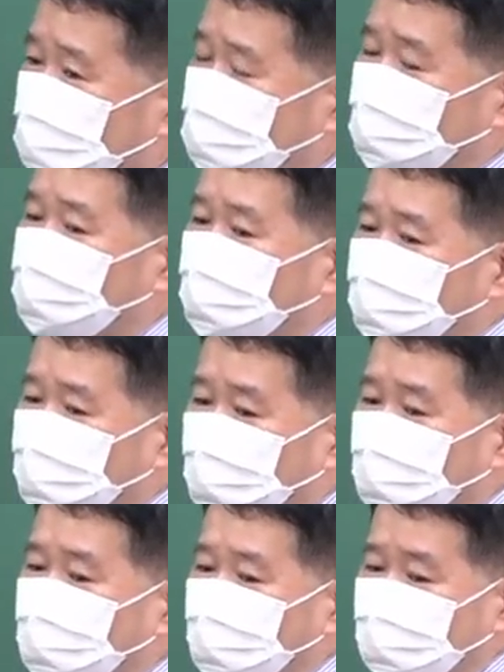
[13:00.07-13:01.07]
근데 이건 너무
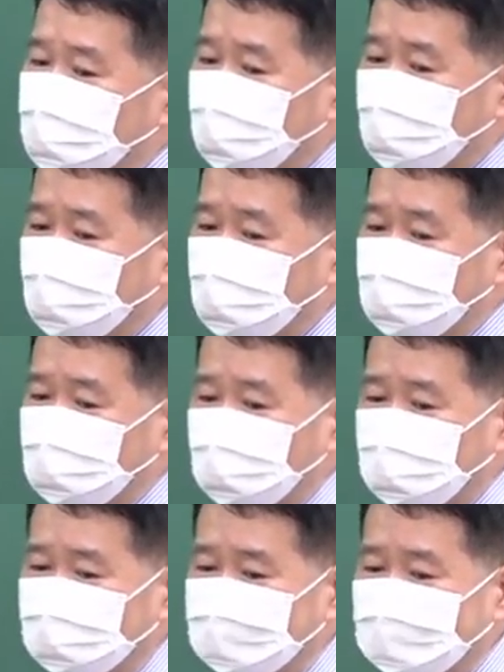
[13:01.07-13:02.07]
어려워서
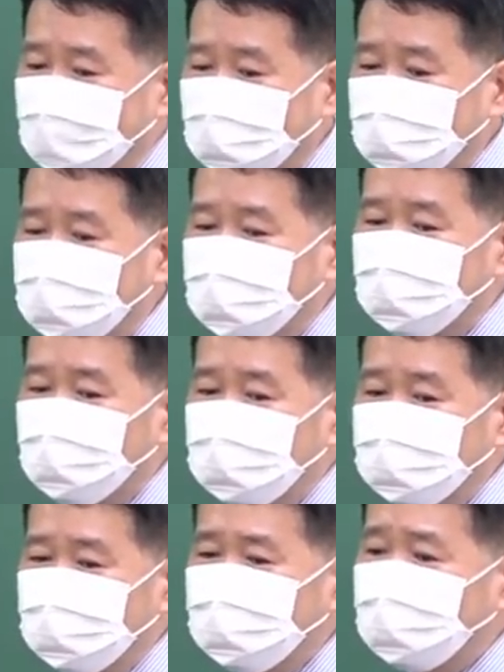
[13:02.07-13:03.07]
그죠? 안 써주고
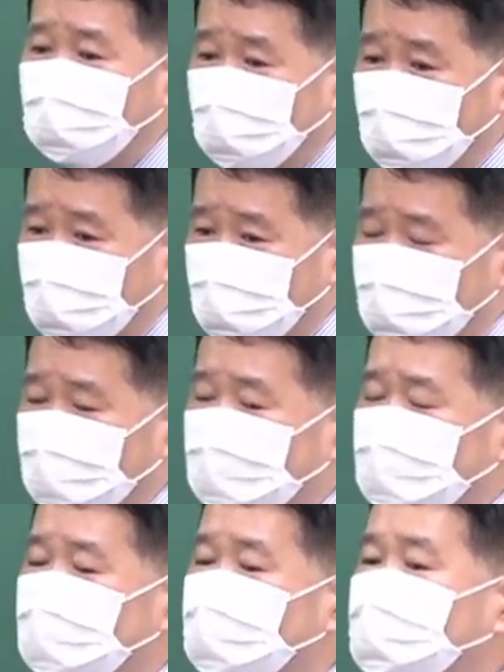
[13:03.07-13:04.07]
싶은데
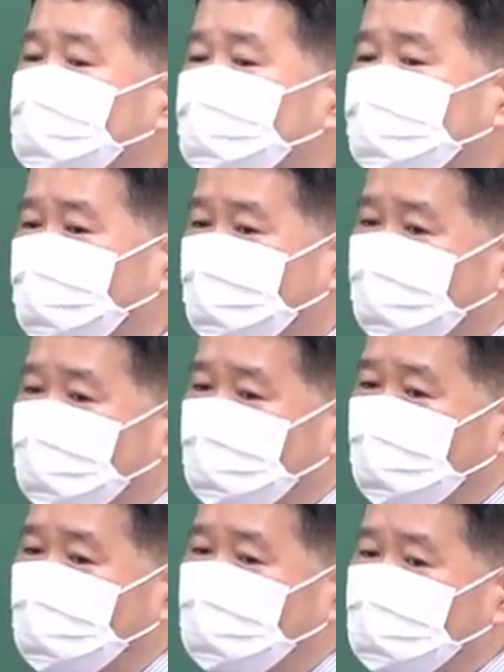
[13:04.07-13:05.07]
23회
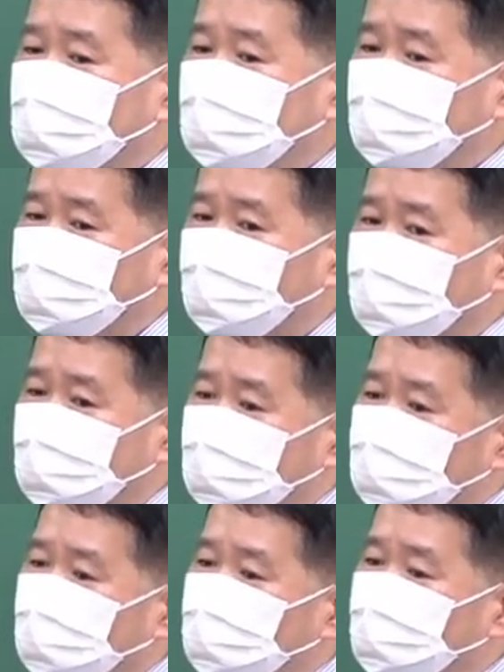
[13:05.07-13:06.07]
때 26회
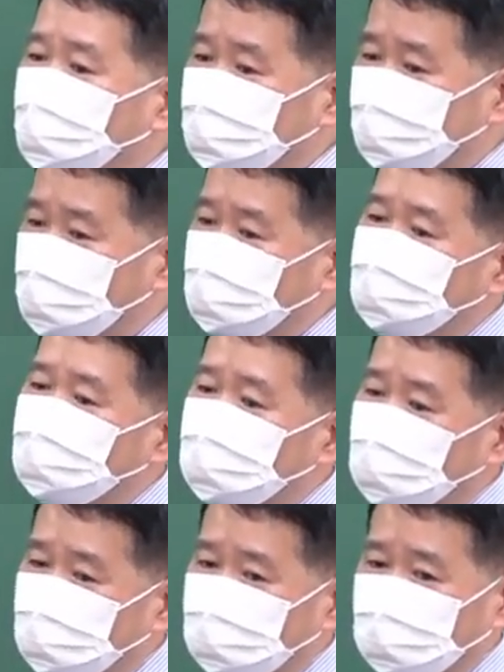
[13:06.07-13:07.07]
때 모두 기출이
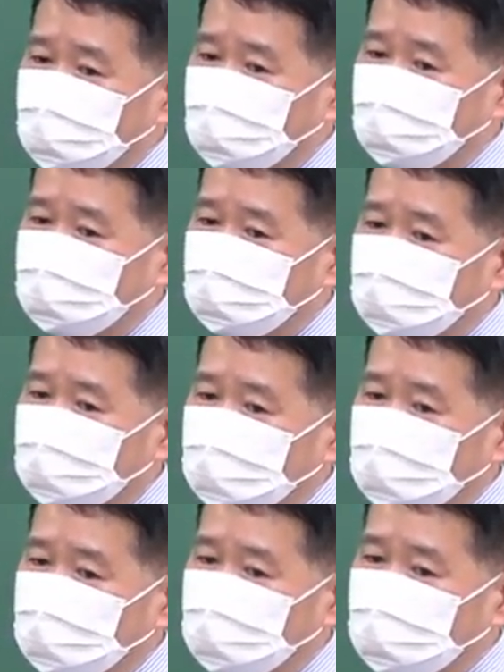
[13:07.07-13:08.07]
됐어요.
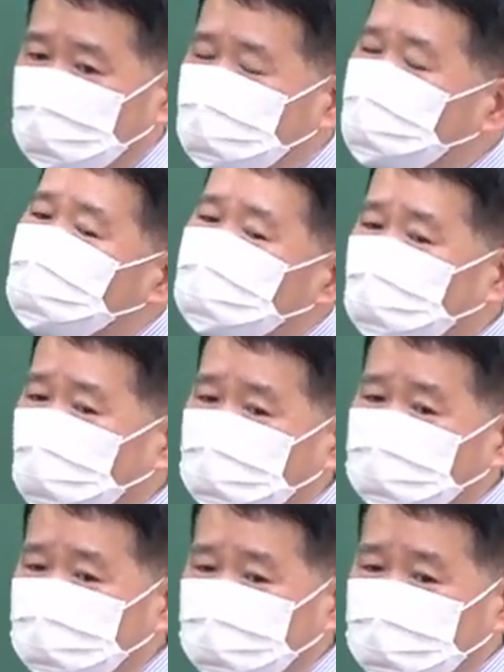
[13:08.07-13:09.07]
어, 그래서 내가 안
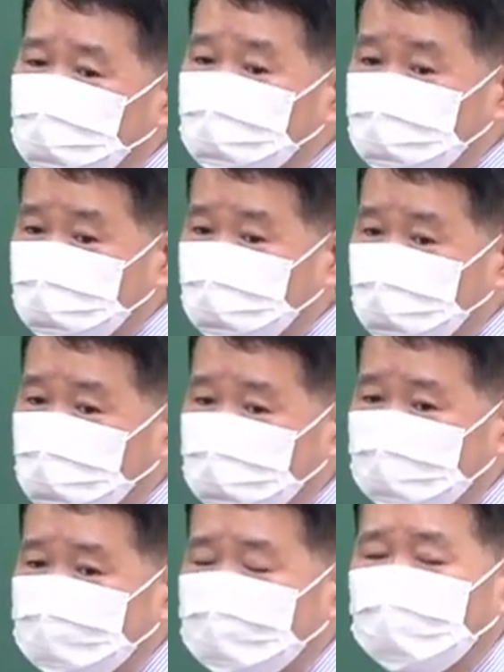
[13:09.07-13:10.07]
쓸 수가 없어서
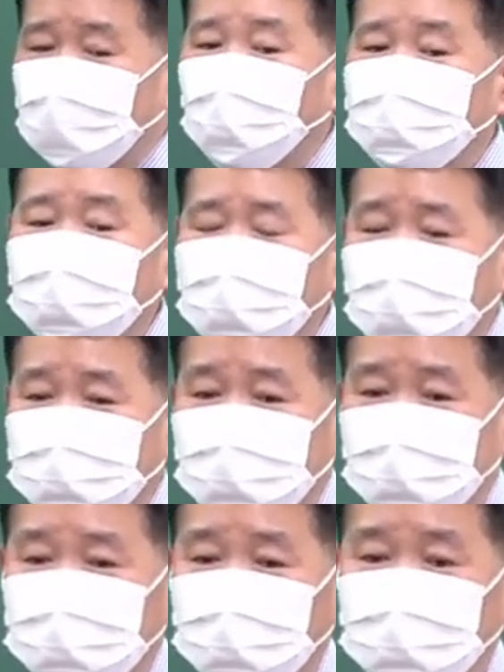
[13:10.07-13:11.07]
오다
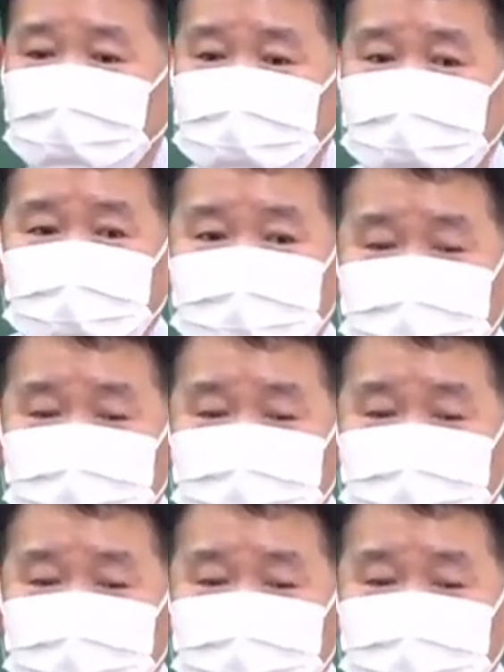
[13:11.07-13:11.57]
가다가 너무 신경